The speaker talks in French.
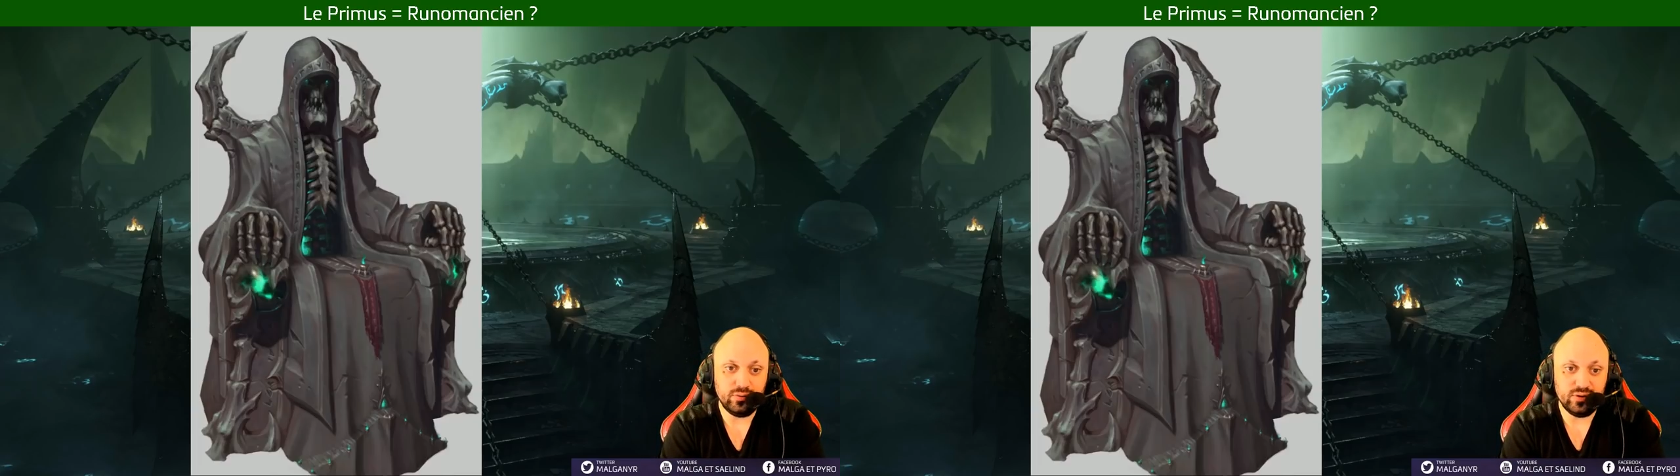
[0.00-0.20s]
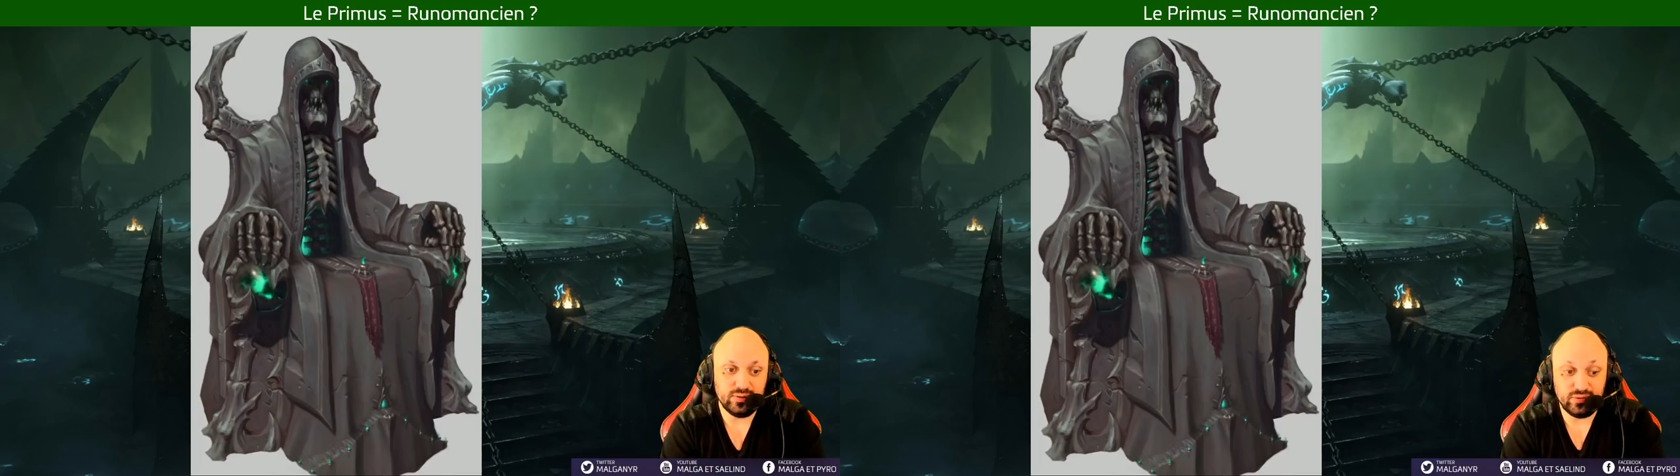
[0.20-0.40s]

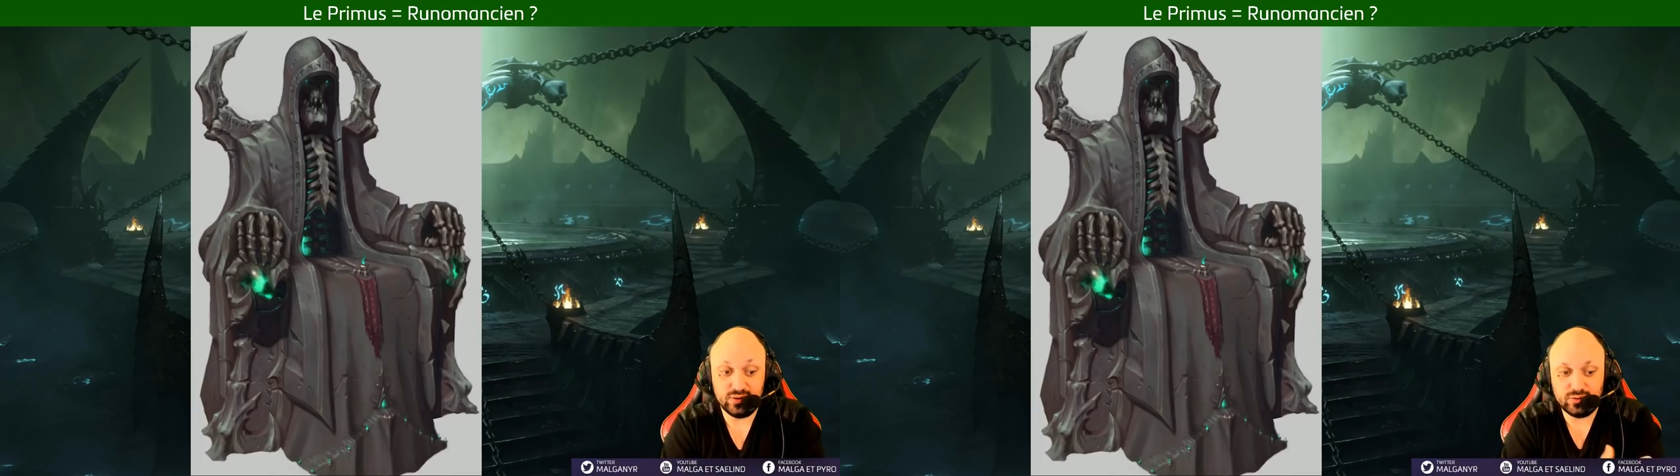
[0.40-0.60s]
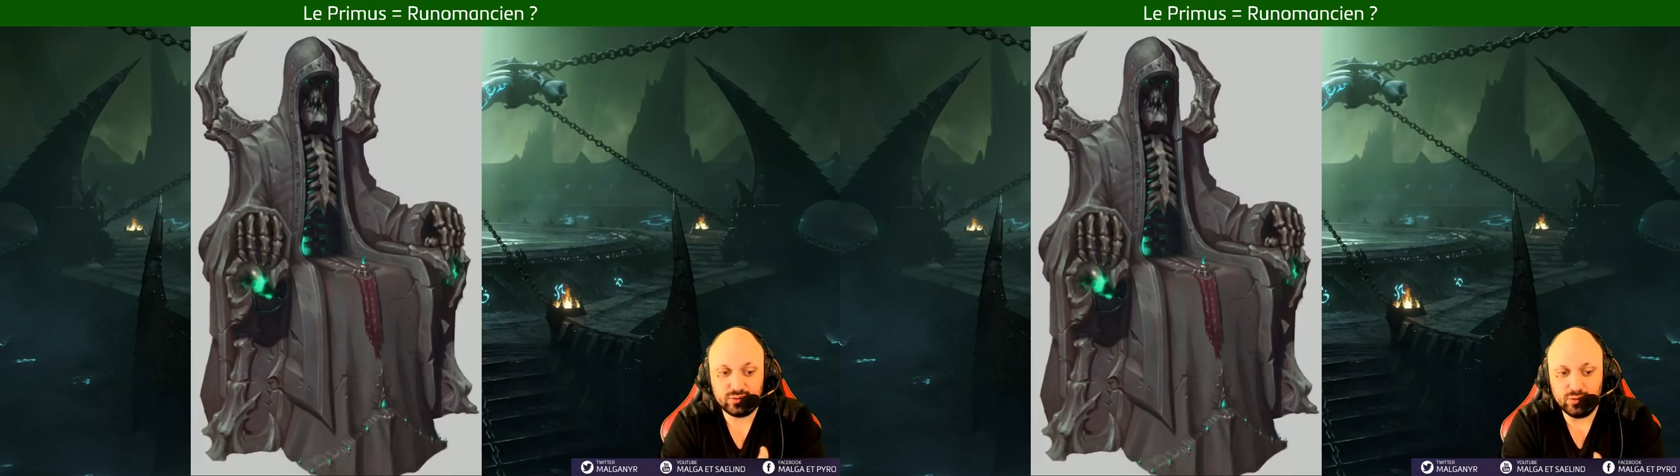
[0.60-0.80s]
fait,
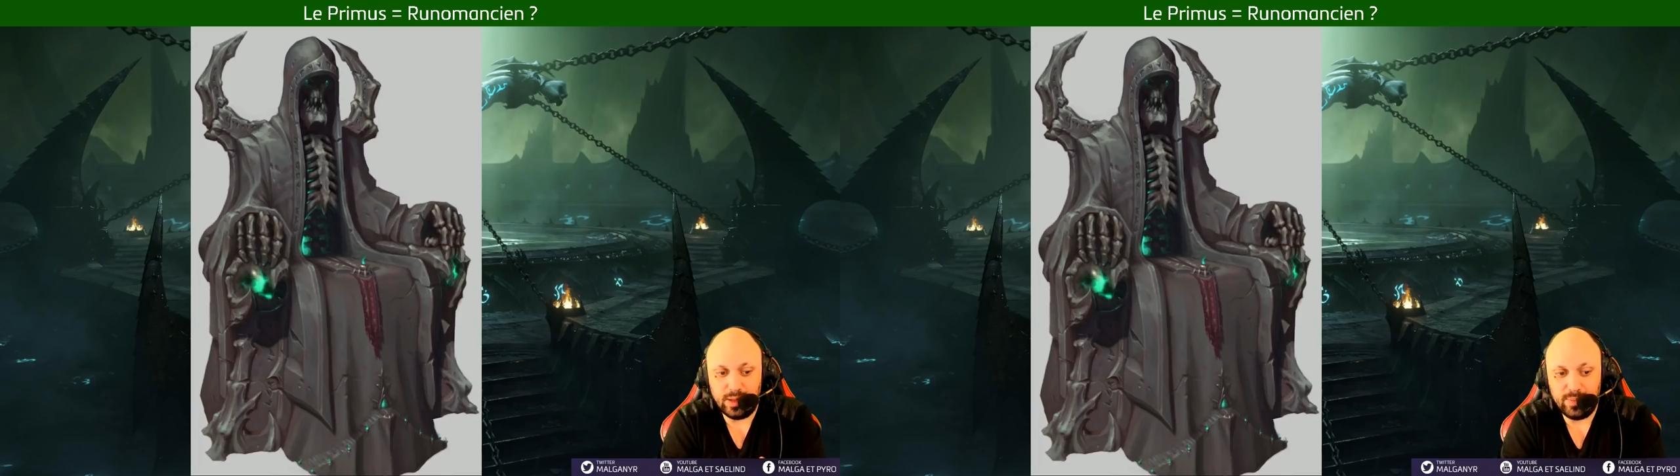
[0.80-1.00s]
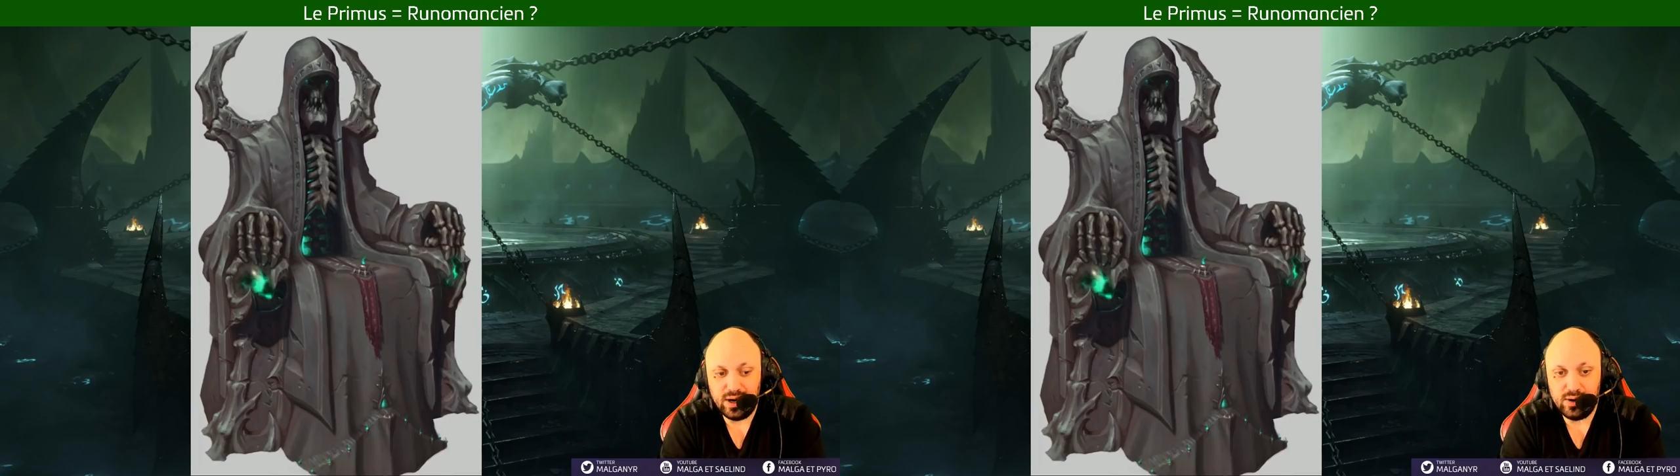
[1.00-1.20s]
de ce qu'on appelle,